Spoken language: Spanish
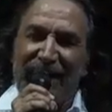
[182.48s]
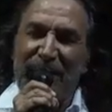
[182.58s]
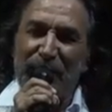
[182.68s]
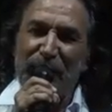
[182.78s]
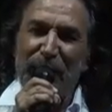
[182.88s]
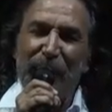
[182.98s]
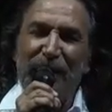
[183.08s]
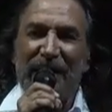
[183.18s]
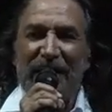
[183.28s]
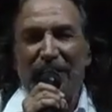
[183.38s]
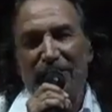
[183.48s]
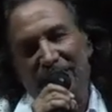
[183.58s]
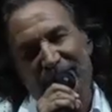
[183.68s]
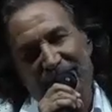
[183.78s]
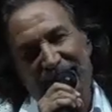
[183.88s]
Y primero que nada,
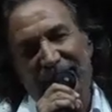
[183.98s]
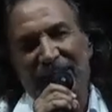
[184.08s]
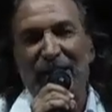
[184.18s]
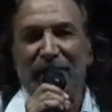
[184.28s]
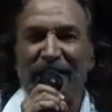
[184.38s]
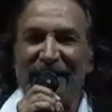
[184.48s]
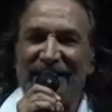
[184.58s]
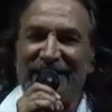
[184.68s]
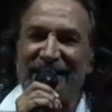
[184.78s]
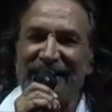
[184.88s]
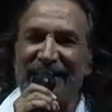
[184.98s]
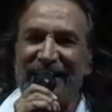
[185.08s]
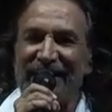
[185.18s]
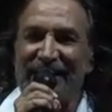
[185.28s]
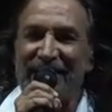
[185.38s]
déjenme agradecer a
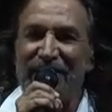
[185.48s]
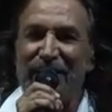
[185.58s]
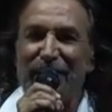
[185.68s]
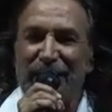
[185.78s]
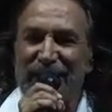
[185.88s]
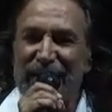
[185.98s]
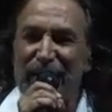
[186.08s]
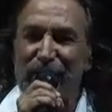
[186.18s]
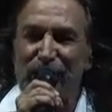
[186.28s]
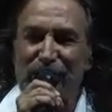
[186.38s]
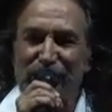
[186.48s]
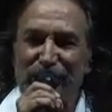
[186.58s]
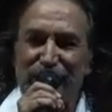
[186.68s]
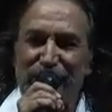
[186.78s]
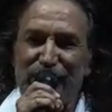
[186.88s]
quien debemos hacerlo
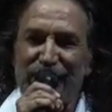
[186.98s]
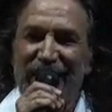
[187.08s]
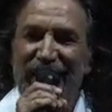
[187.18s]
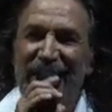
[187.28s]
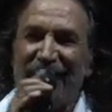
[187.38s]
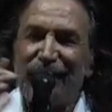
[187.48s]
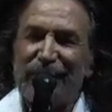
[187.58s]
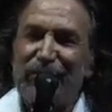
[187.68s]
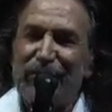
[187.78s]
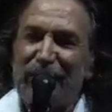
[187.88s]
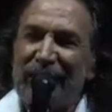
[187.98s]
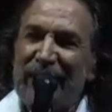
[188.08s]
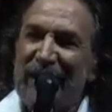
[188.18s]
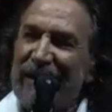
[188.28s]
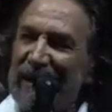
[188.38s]
todos, a nuestro eh,
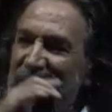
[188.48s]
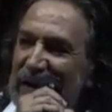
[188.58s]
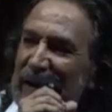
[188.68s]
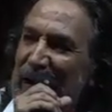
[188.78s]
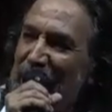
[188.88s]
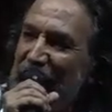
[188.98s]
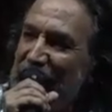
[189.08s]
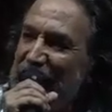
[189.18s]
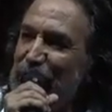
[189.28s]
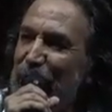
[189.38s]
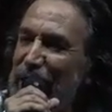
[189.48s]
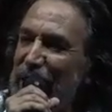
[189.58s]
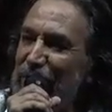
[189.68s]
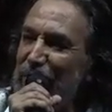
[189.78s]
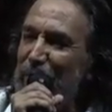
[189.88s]
eh, amadísimo
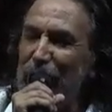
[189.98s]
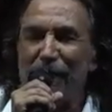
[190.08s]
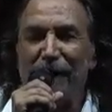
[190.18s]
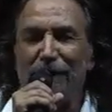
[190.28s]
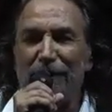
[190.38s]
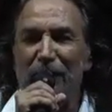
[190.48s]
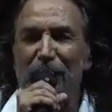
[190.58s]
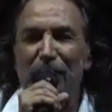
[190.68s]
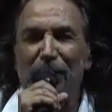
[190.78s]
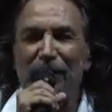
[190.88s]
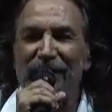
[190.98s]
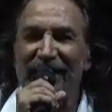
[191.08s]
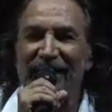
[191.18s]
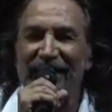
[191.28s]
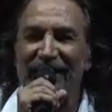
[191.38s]
Creador por darnos la
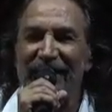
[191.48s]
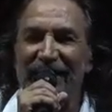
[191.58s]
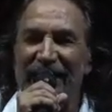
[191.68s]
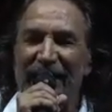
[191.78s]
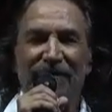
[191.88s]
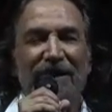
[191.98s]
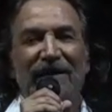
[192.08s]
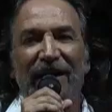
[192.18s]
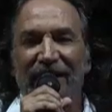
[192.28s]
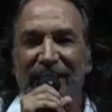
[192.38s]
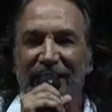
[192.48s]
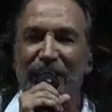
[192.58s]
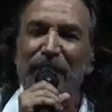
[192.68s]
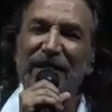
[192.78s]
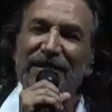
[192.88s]
oportunidad de la vida, del
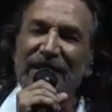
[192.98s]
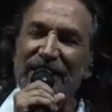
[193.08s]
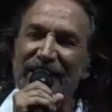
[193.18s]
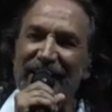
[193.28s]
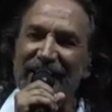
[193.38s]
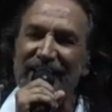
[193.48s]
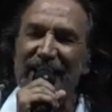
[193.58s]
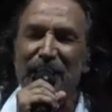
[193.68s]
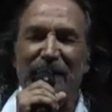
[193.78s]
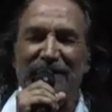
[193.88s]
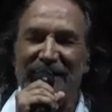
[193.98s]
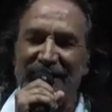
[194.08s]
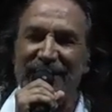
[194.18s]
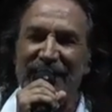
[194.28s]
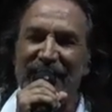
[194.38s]
presente, de la
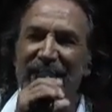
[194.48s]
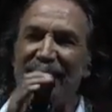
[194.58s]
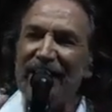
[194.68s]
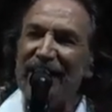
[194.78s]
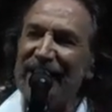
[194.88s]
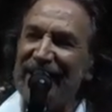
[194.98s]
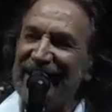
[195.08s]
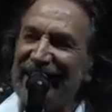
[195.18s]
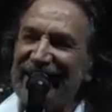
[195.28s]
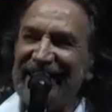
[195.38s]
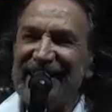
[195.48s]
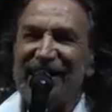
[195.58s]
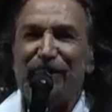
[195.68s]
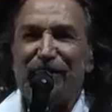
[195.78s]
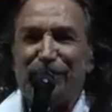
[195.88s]
presencia, de la energía de
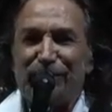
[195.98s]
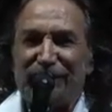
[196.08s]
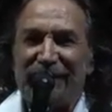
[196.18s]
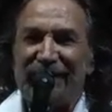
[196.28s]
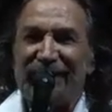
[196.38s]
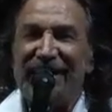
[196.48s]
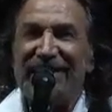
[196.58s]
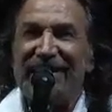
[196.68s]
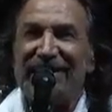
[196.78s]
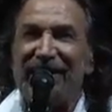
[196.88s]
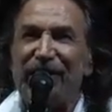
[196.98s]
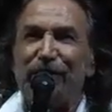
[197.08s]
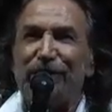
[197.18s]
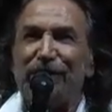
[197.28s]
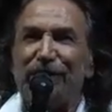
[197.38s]
todos ustedes. Gracias a Dios.